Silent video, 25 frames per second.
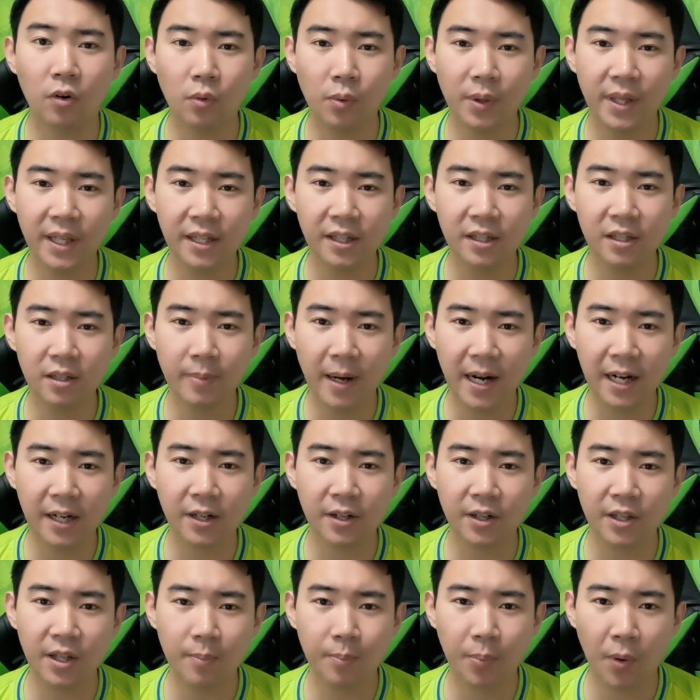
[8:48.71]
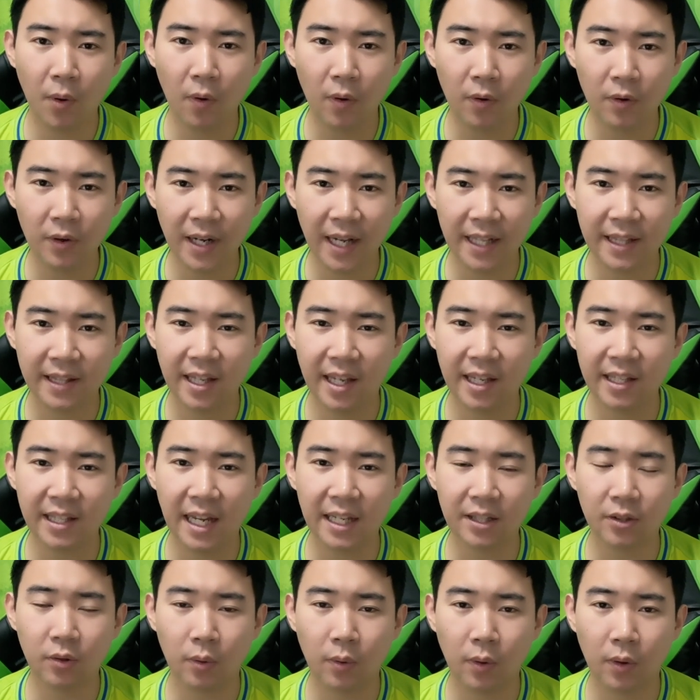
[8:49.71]
ウィングバックにボールが出
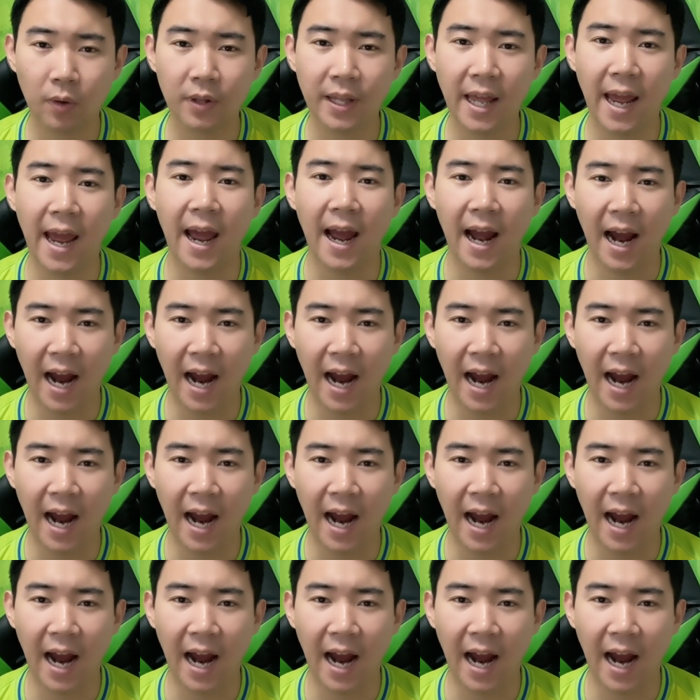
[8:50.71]
たところで